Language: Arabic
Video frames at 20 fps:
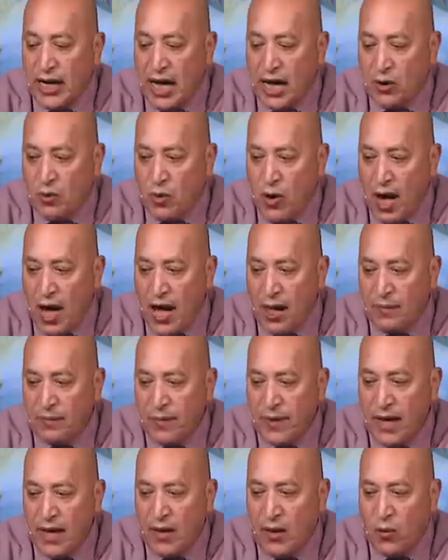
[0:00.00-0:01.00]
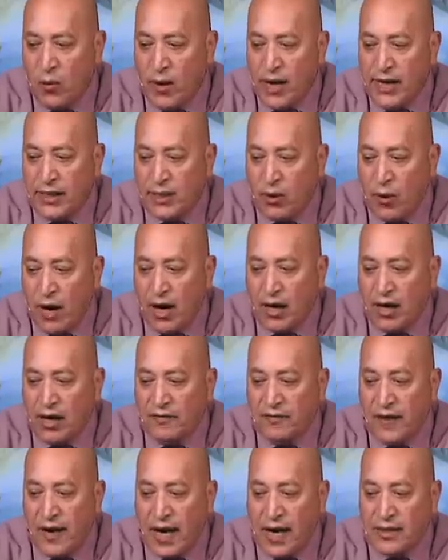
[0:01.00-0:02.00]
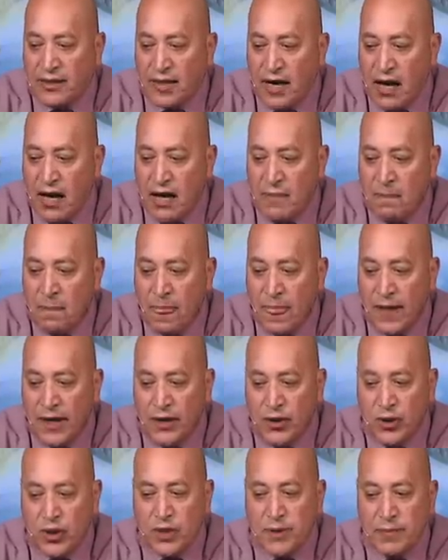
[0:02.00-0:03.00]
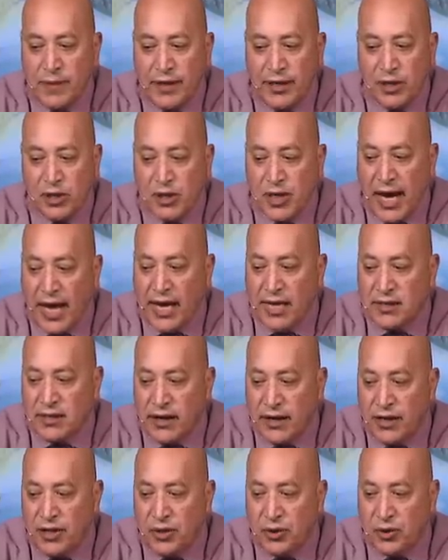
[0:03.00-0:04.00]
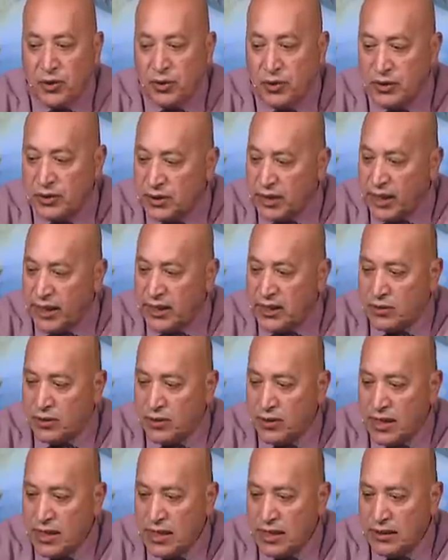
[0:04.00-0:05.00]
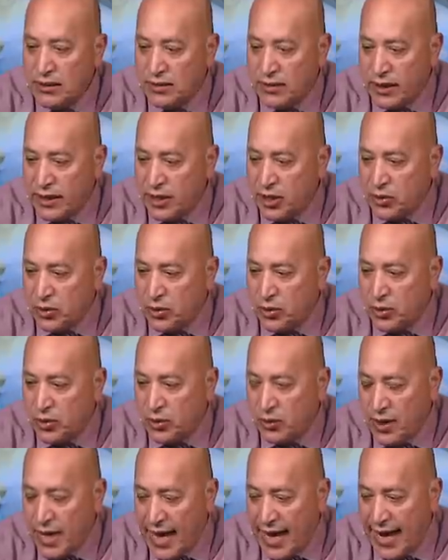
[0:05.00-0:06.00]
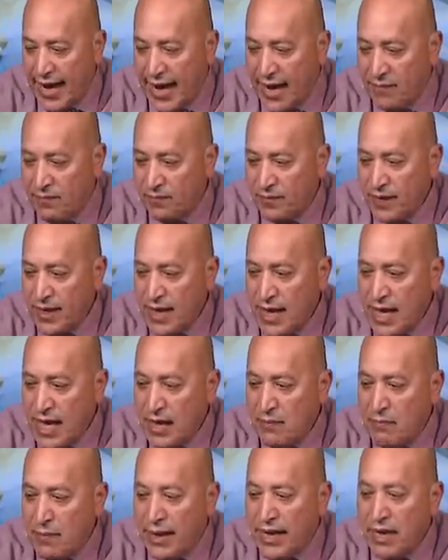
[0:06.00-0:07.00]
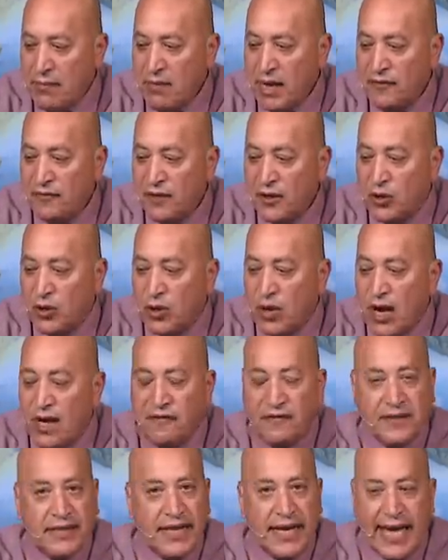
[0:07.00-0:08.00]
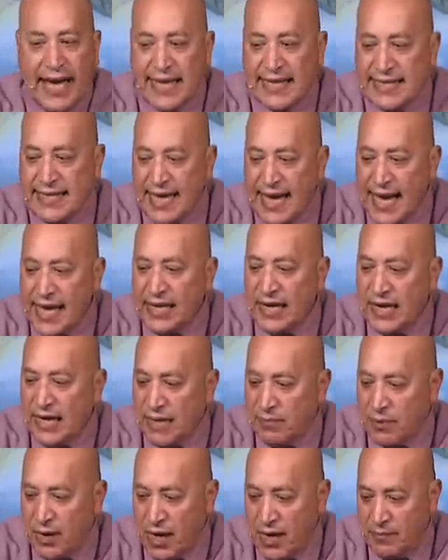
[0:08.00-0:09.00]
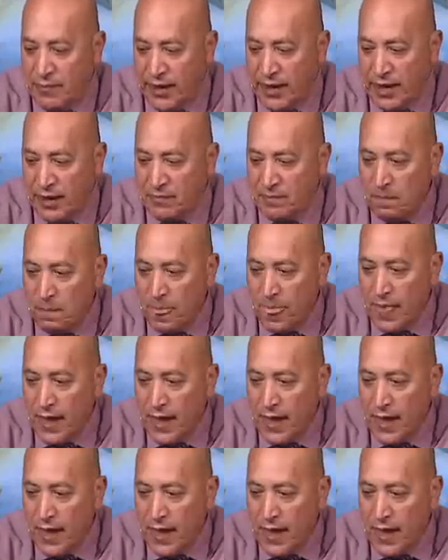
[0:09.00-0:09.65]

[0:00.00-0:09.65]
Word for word: الأرواح ويتوقف العطاء يصبح شح طريقه طريق طريقه حياة بينما في خرافة الأديان الإبراهيمية